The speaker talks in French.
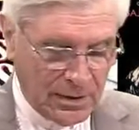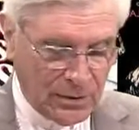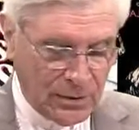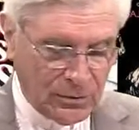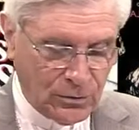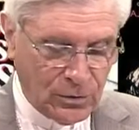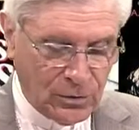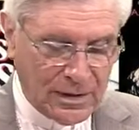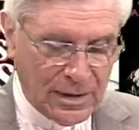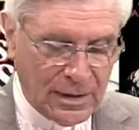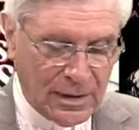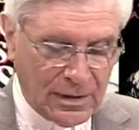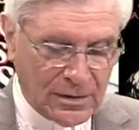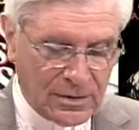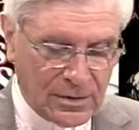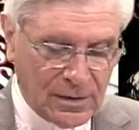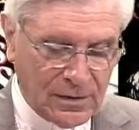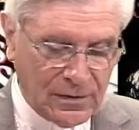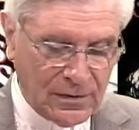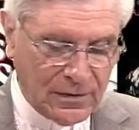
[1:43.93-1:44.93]
Quand on
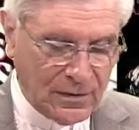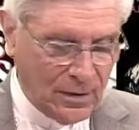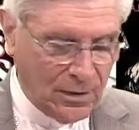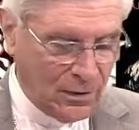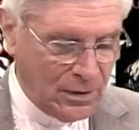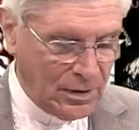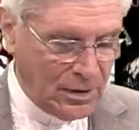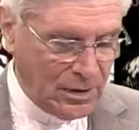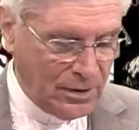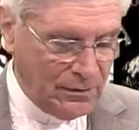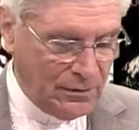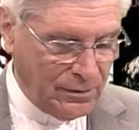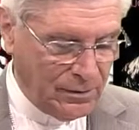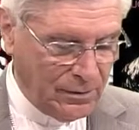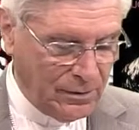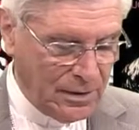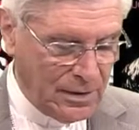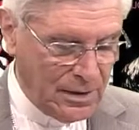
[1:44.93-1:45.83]
arrache ainsi un livre,